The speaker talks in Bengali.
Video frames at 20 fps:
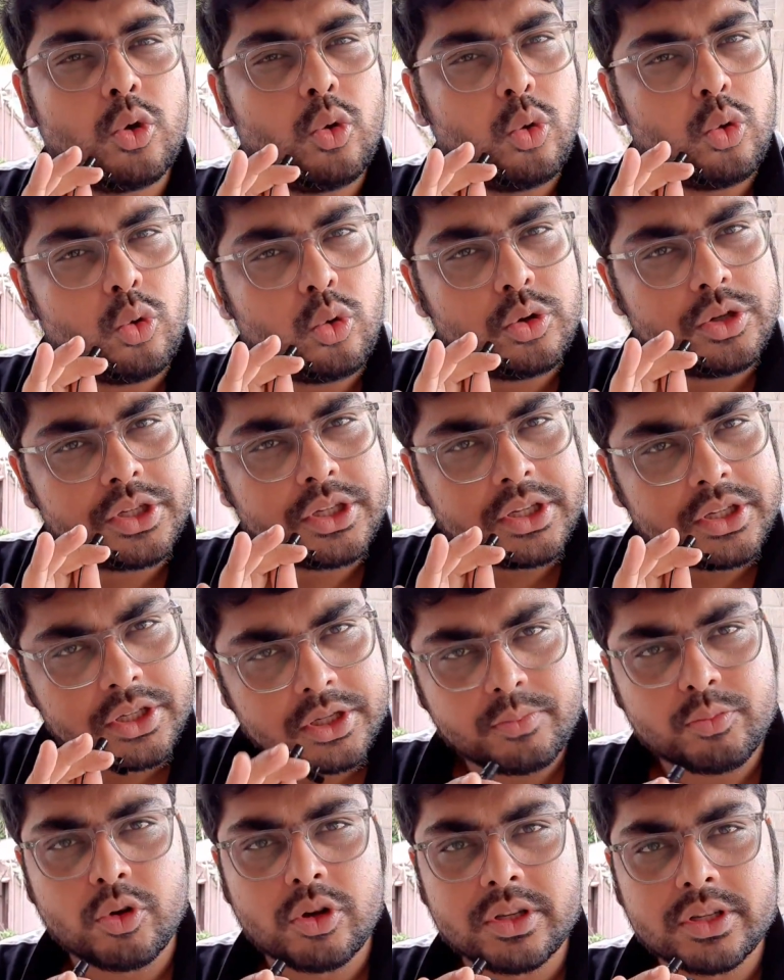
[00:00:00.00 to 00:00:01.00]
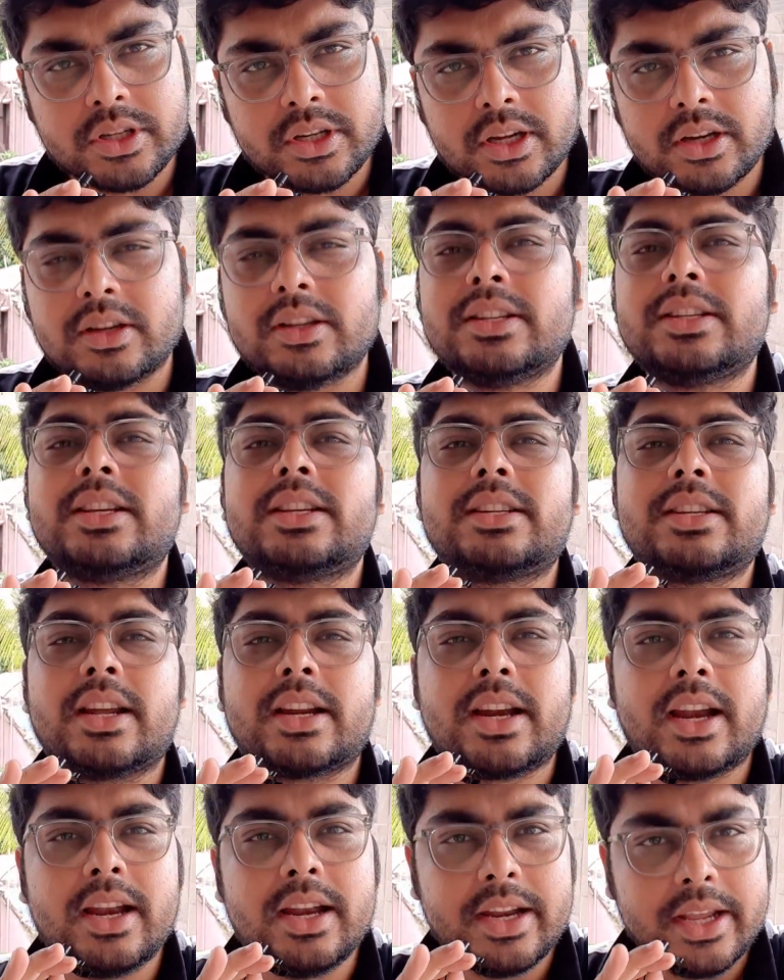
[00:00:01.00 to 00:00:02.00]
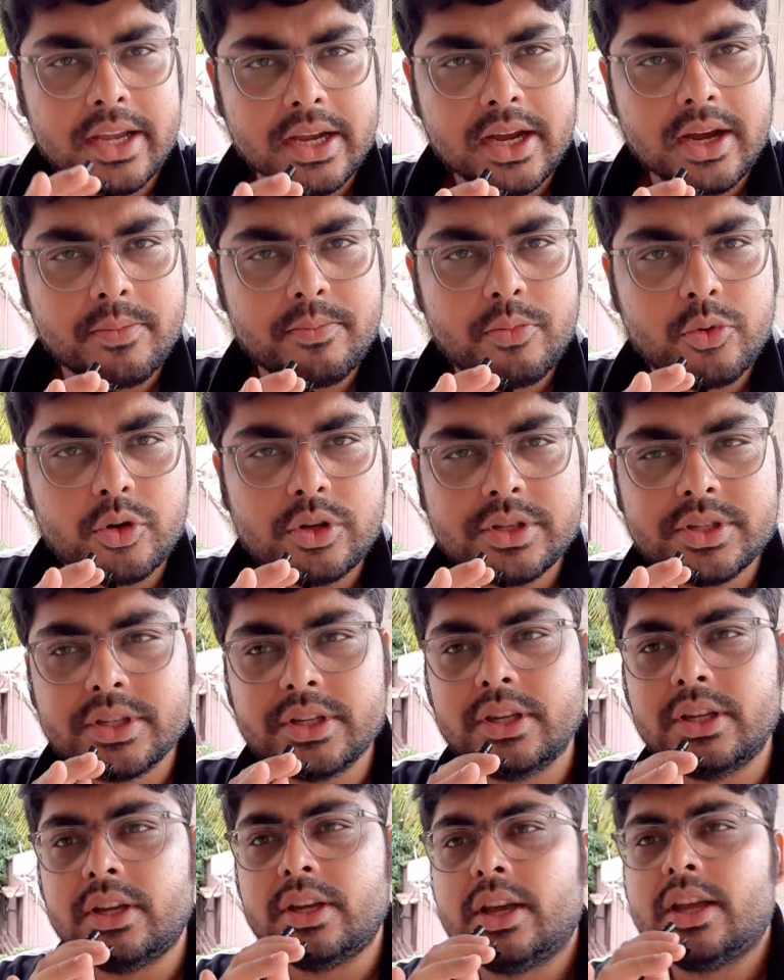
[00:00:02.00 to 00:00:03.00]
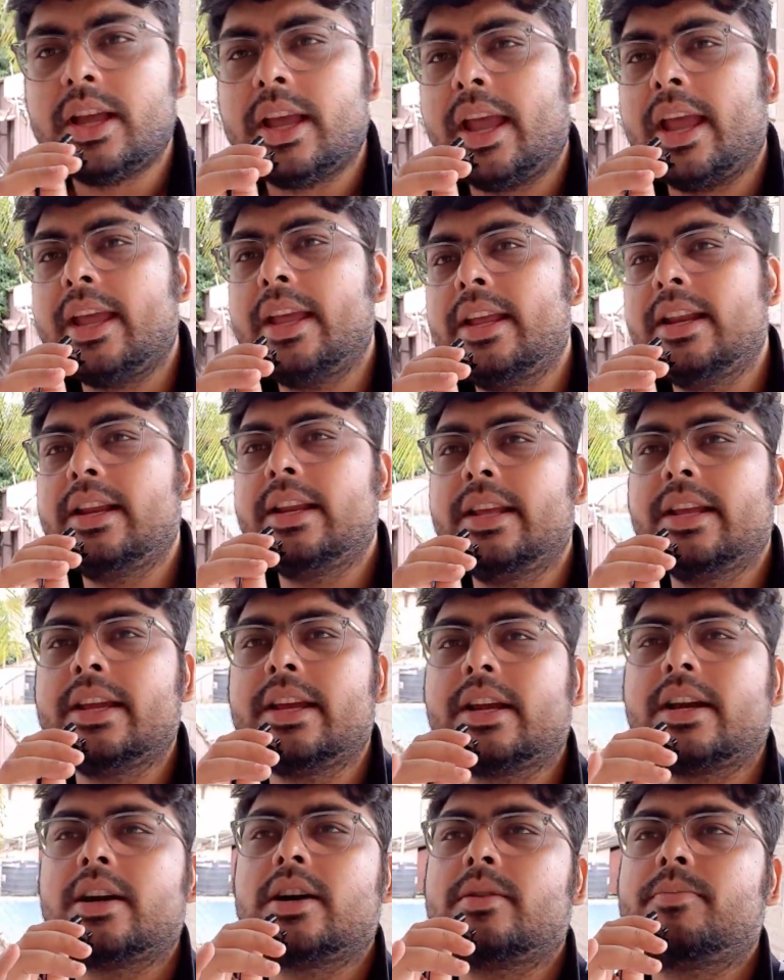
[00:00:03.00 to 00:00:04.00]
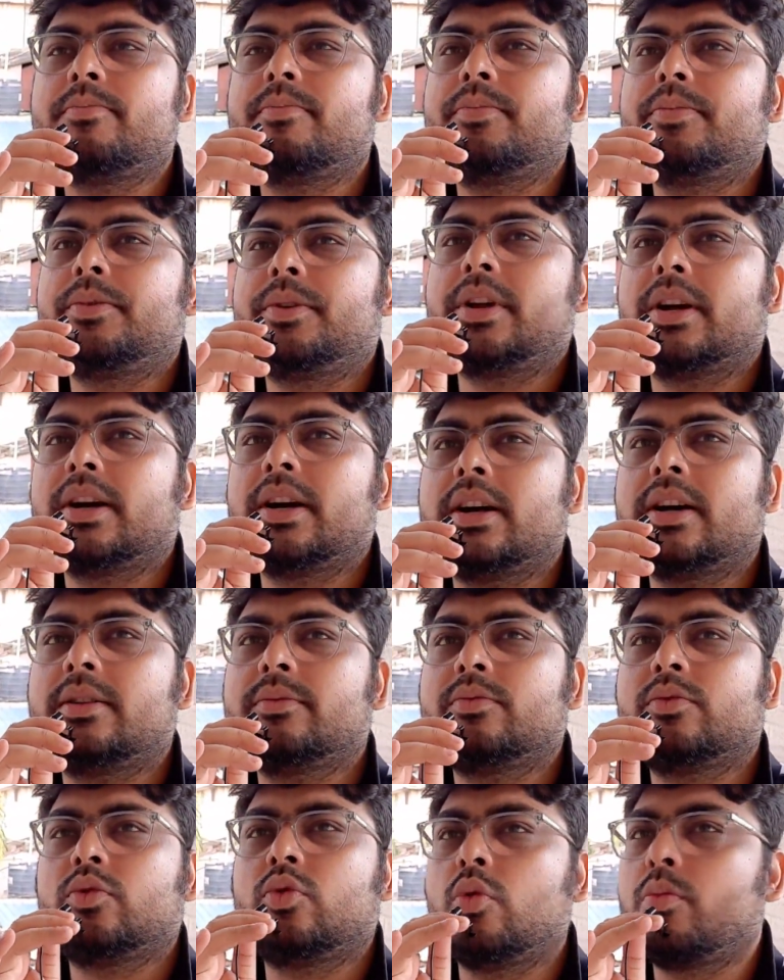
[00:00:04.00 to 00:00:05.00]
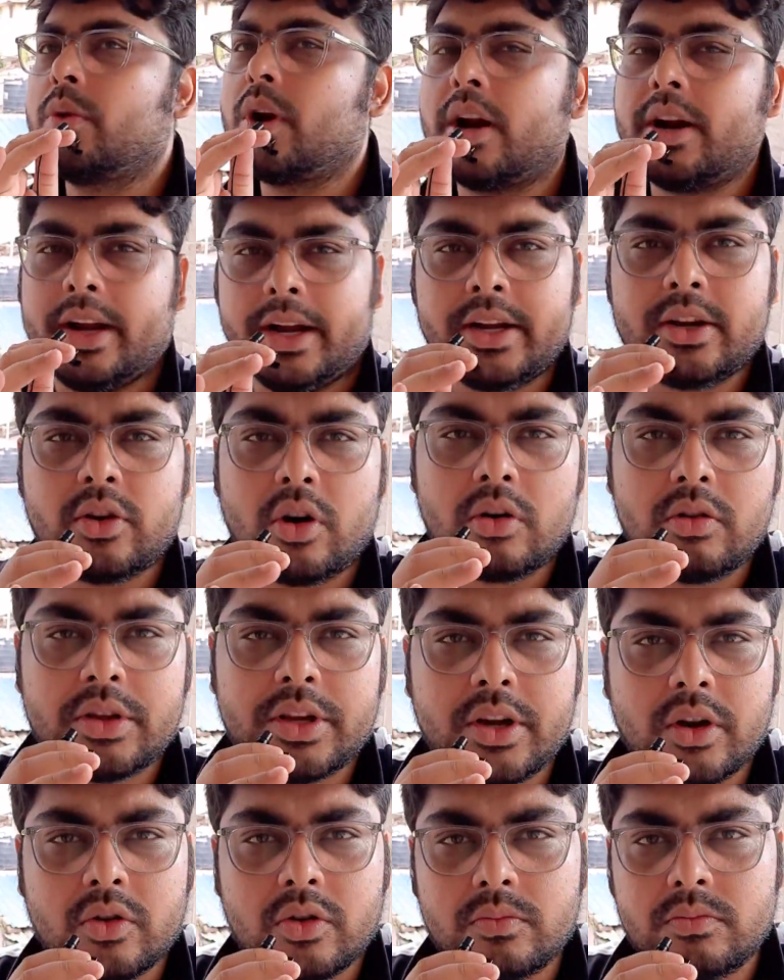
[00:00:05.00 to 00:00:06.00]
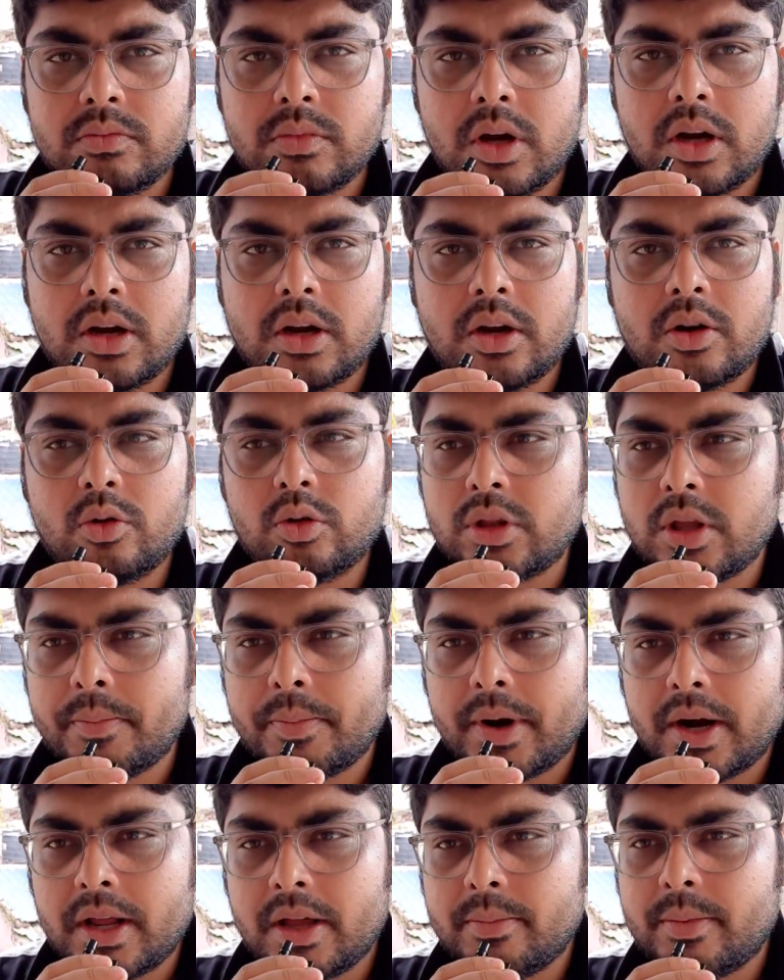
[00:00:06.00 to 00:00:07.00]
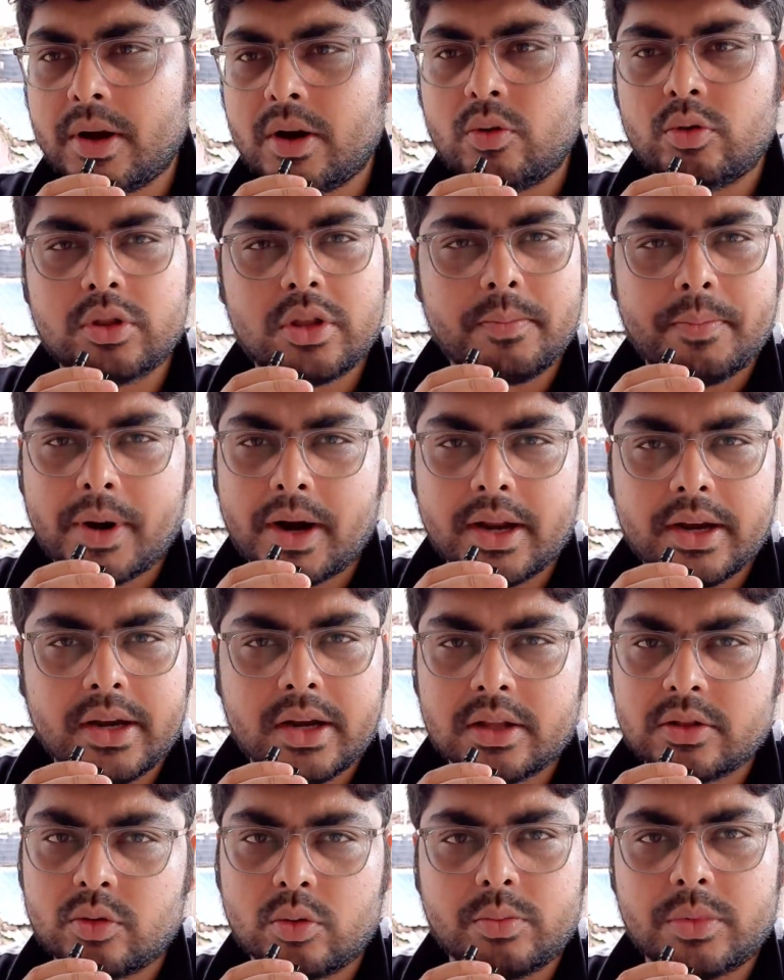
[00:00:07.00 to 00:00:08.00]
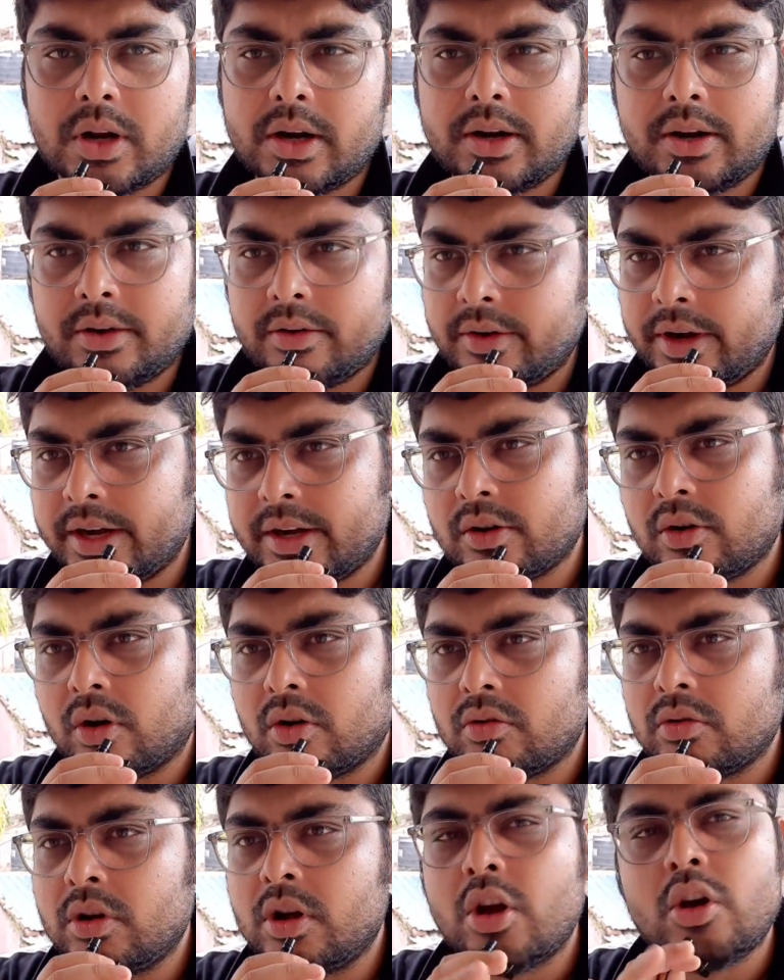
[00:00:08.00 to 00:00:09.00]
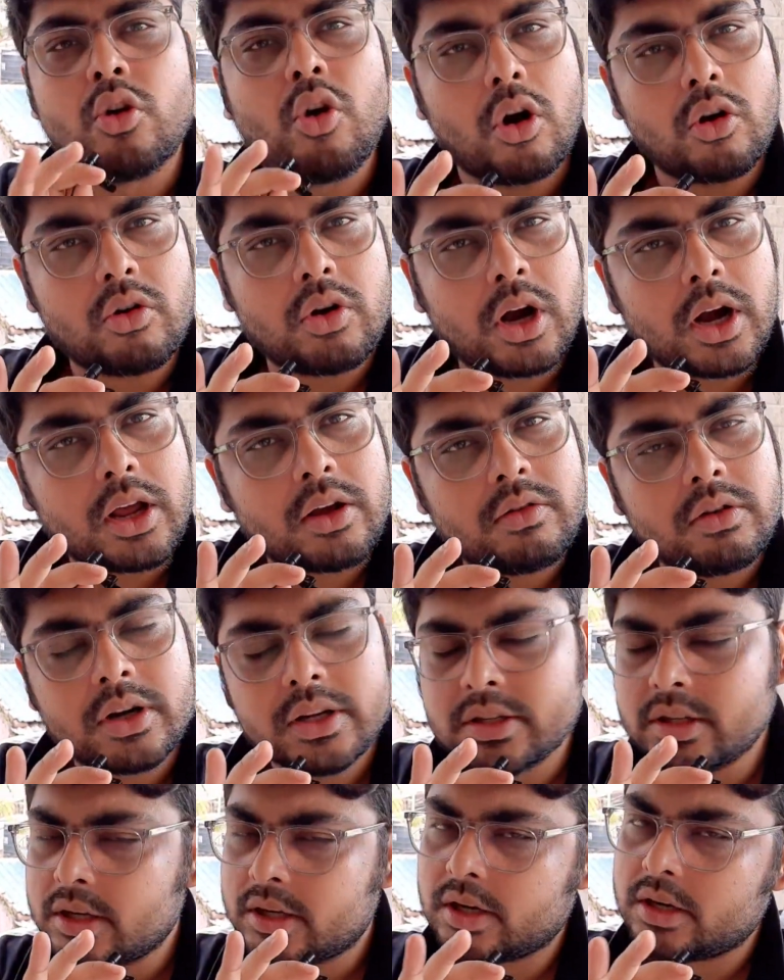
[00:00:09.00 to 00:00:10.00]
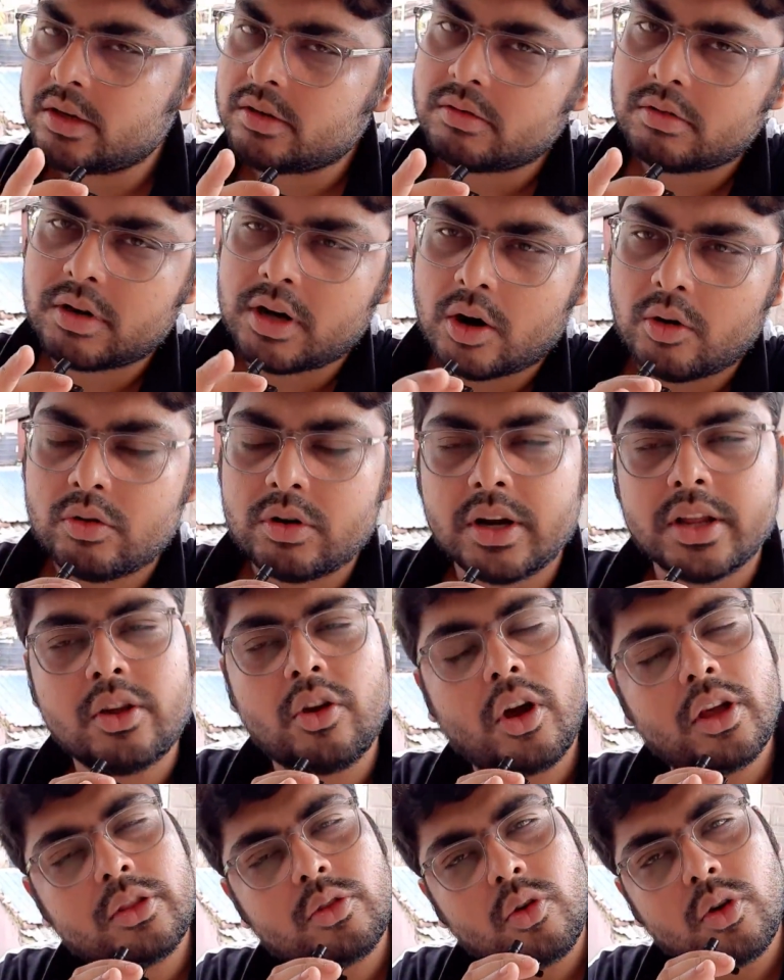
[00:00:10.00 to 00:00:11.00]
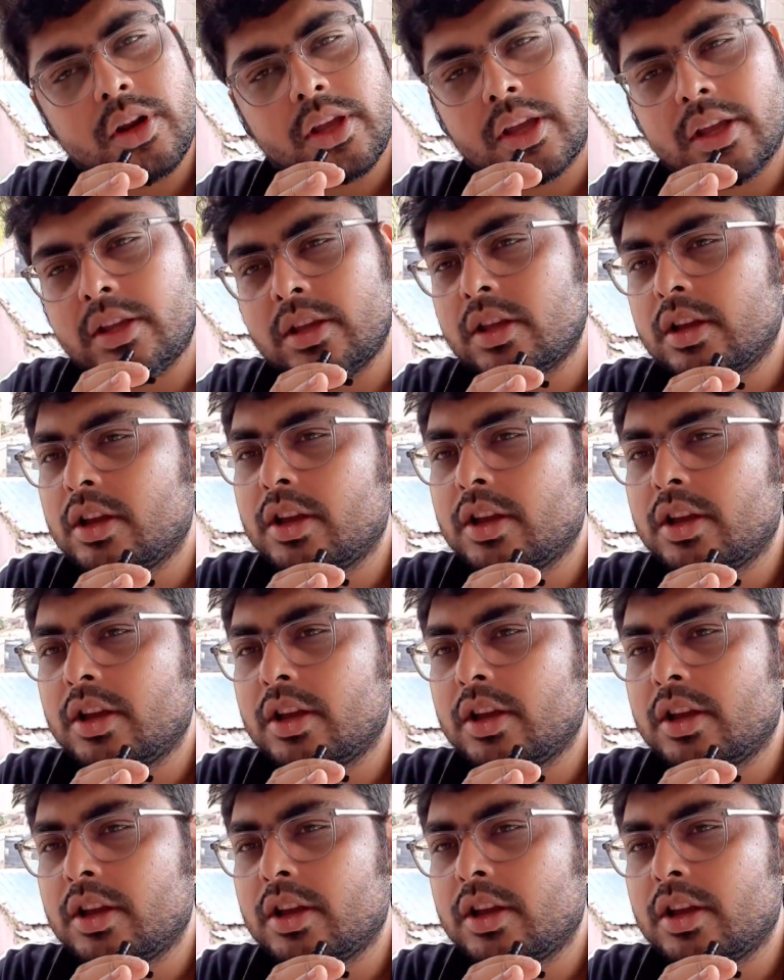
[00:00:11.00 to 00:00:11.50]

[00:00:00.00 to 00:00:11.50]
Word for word: কোনো জিনিসই বলছি না জাস্ট একটা লিঙ্ক আপ বলছি এই লিঙ্ক আপ টা তোমরা রেট করো কীরকম হতে পারে বা হতে পারে না তোমরা রেট করো ঘটনাটা ঘটেছে এটা নিয়ে কোনো ডাউট নেই হয়তো অনেকেই